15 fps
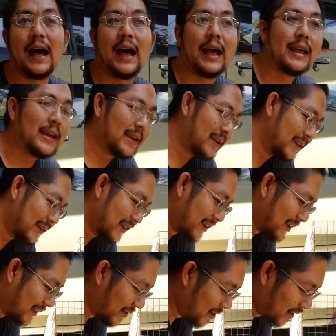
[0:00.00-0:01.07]
ได้
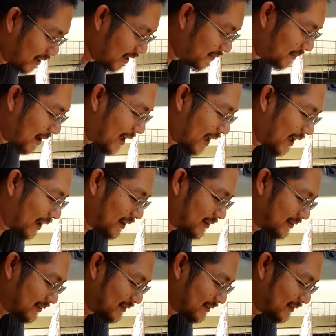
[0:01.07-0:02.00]
เราอย่าคิดมาก